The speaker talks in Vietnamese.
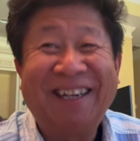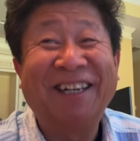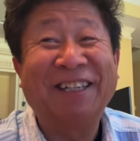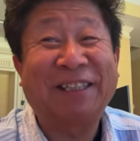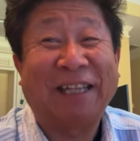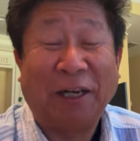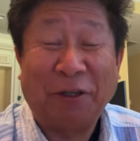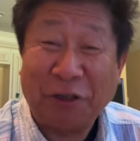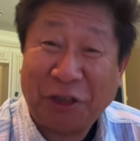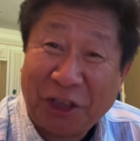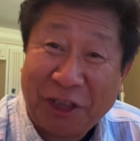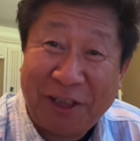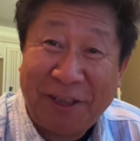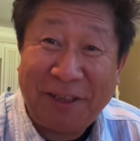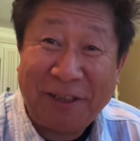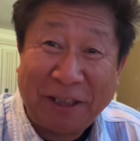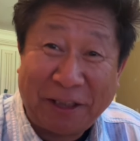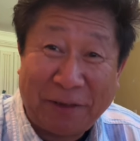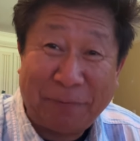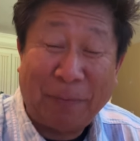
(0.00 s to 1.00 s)
thẳng ở xí
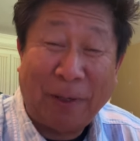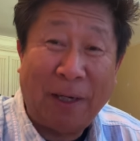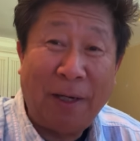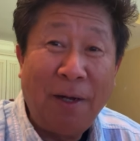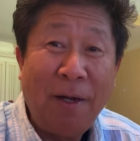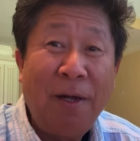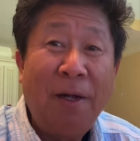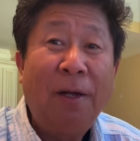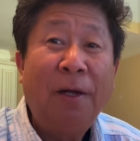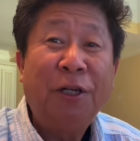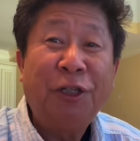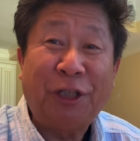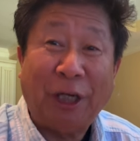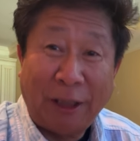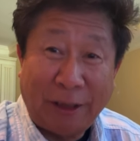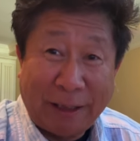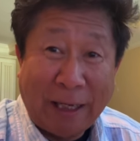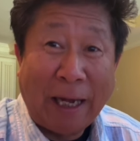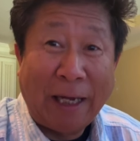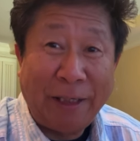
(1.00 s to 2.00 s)
ta chỉ
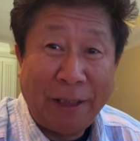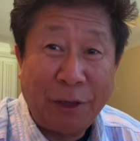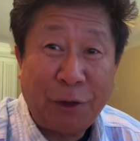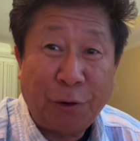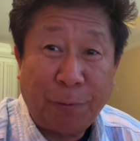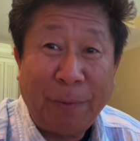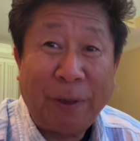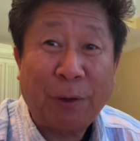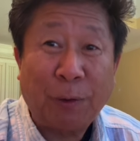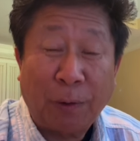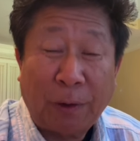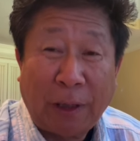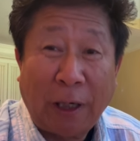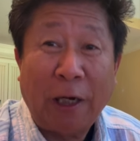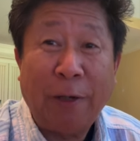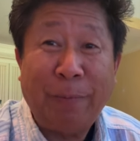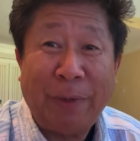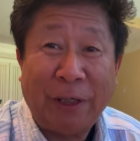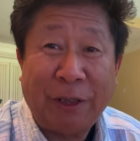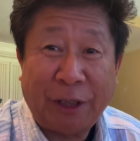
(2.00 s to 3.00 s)
chính ta nhưng chú mình sốt
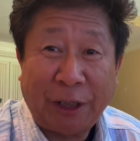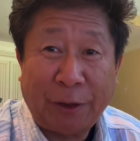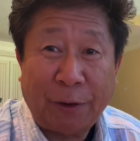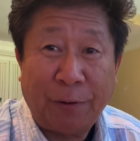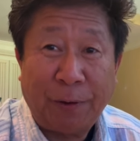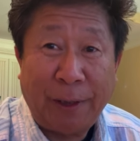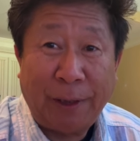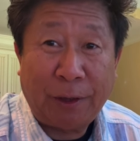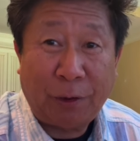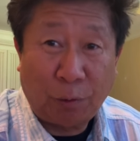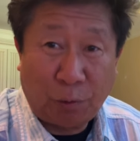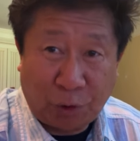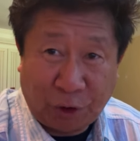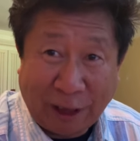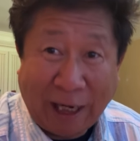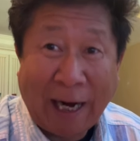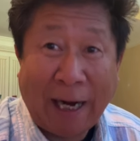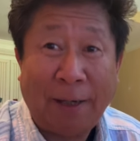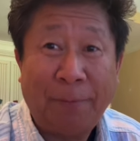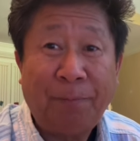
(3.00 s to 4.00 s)
lời mình chỉ tôi nên tu
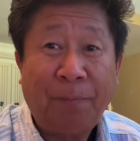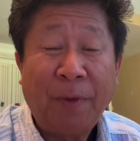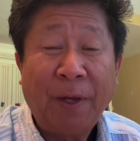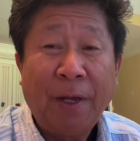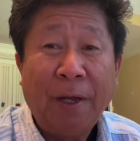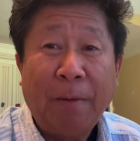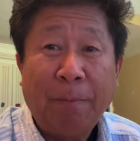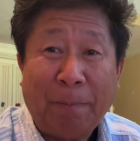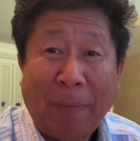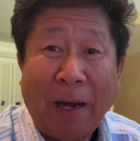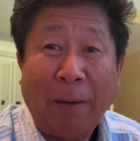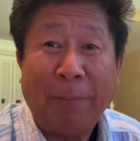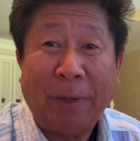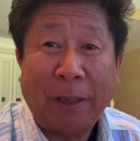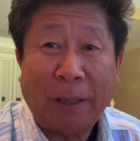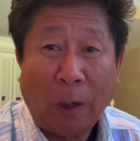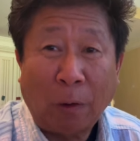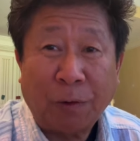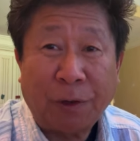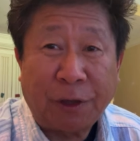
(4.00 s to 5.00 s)
bằng mình
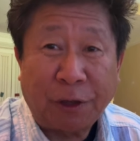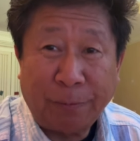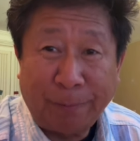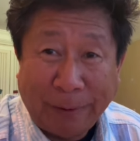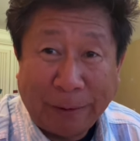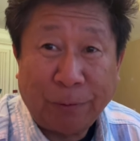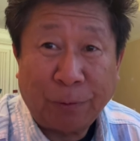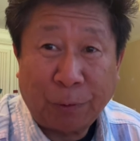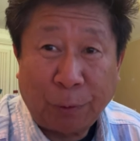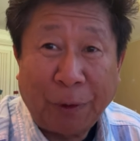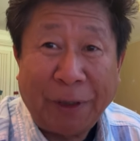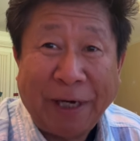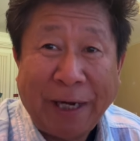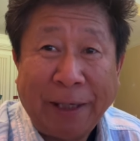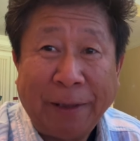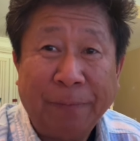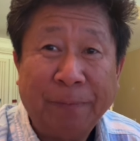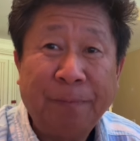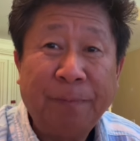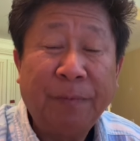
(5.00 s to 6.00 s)
khẩu sự mình thủ
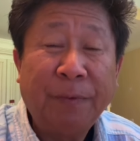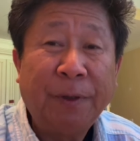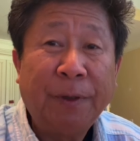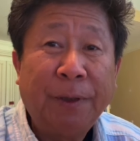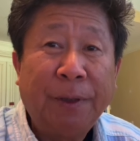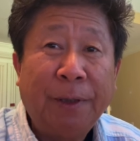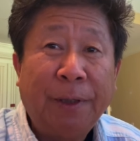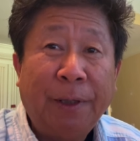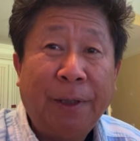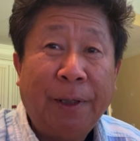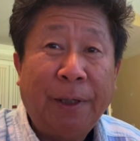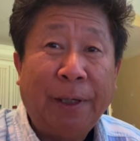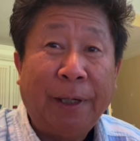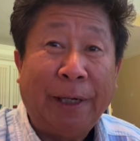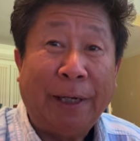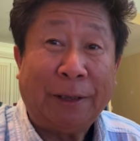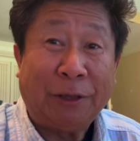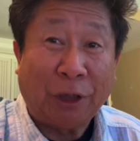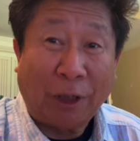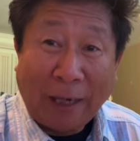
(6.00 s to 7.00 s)
tôi
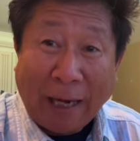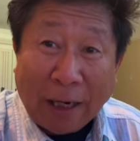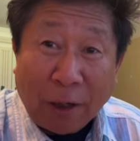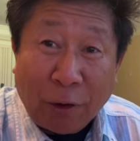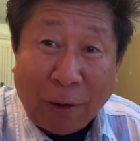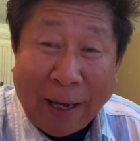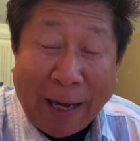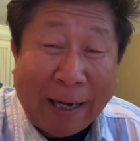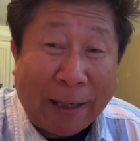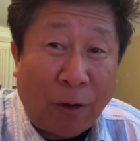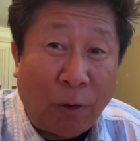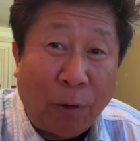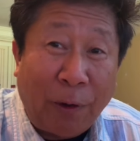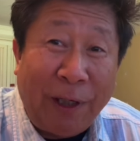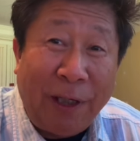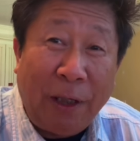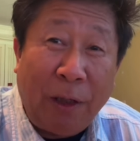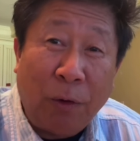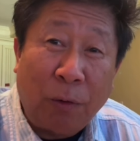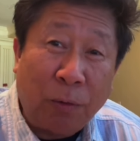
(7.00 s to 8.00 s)
trong cái lô hạt lô
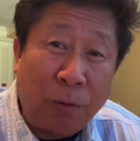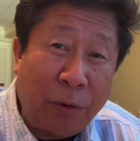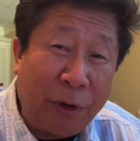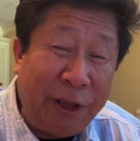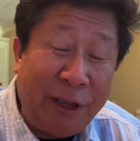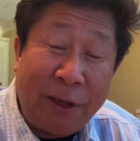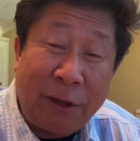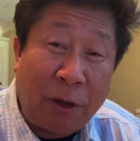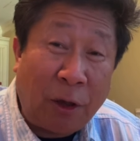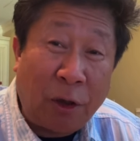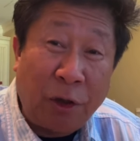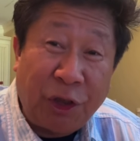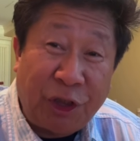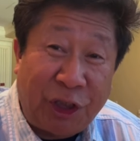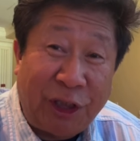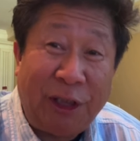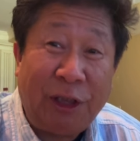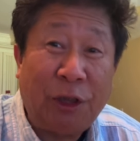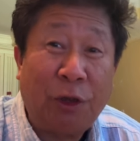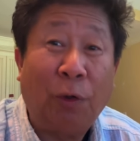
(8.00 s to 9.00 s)
ít lô ít
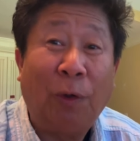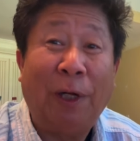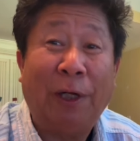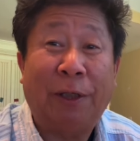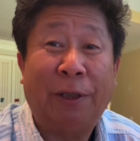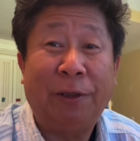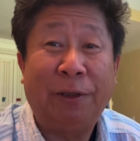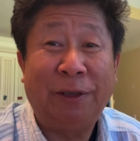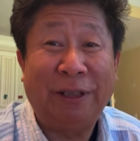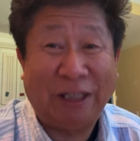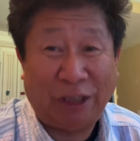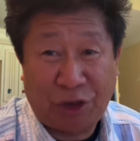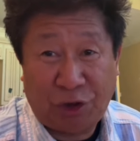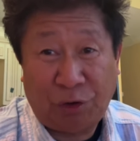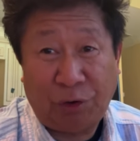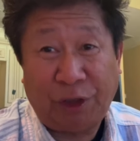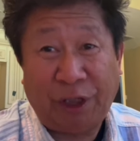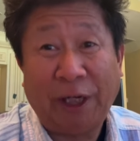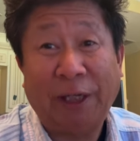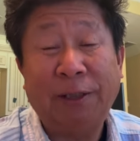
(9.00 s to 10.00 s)
gì rồi là cứ nhà
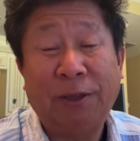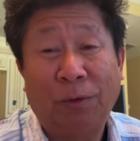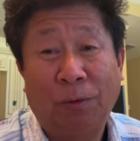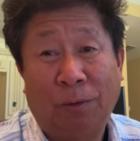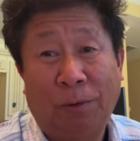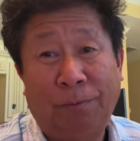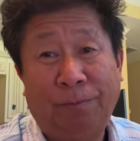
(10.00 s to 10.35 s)
chú case nó